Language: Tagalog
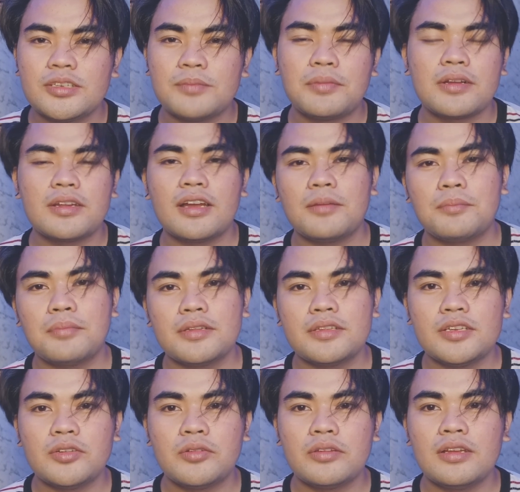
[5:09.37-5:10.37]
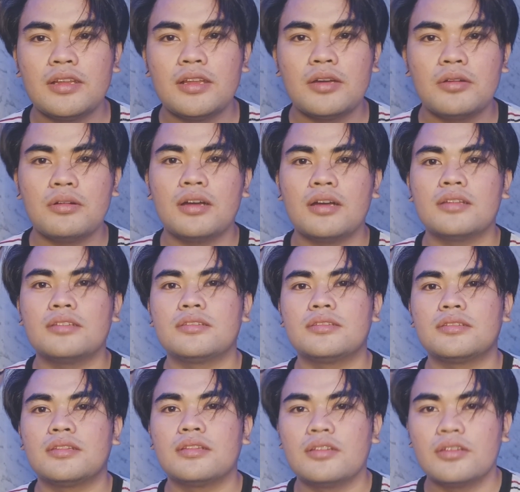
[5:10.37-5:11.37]
siya pag nakapatay yung ilaw at
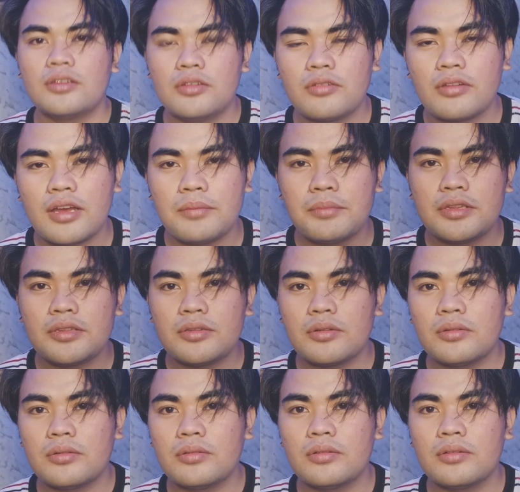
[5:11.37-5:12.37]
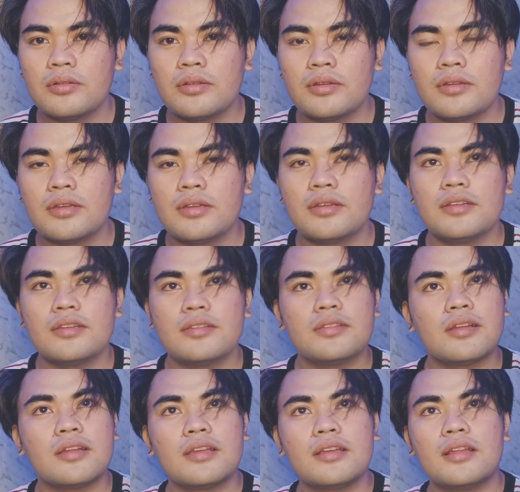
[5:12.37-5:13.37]
ang gamit ko
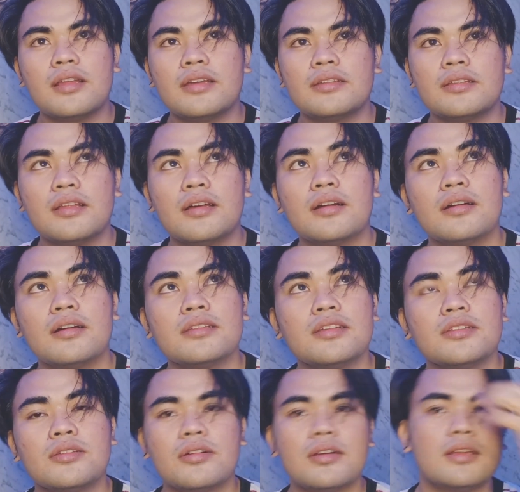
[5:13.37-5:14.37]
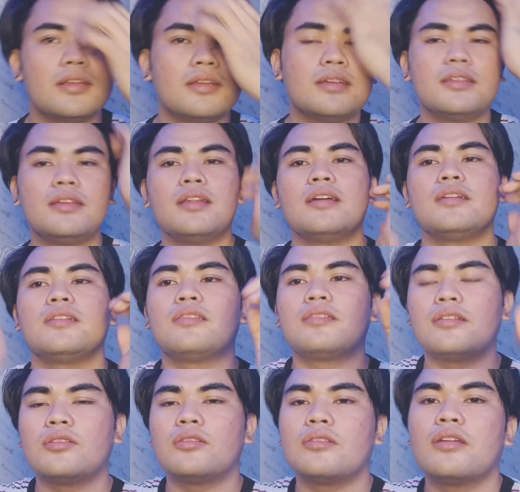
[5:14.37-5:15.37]
is ring light lang at itong LED
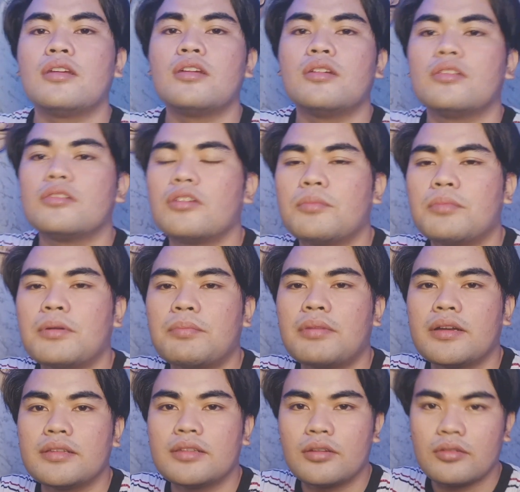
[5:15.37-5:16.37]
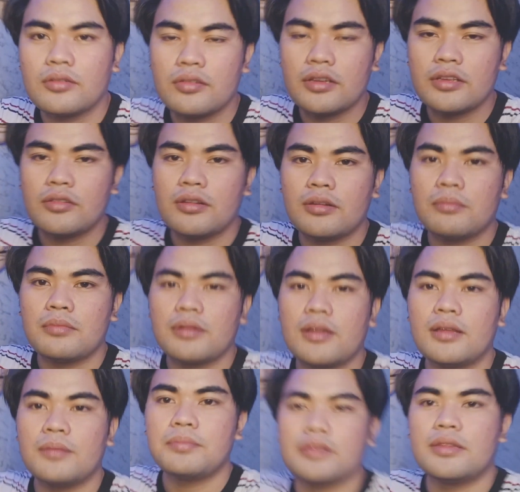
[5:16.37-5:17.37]
lights so ipapakita ko sa inyo ng
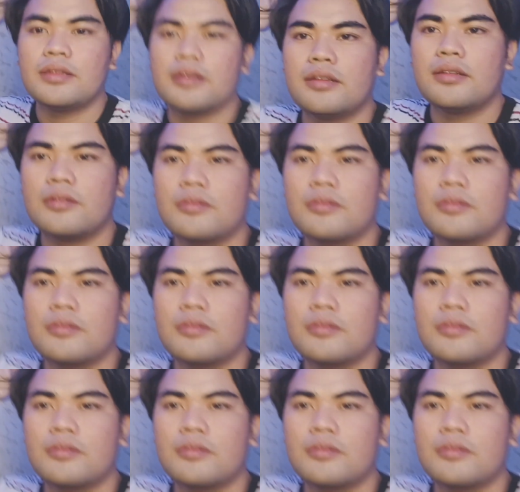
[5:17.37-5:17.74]
malapitan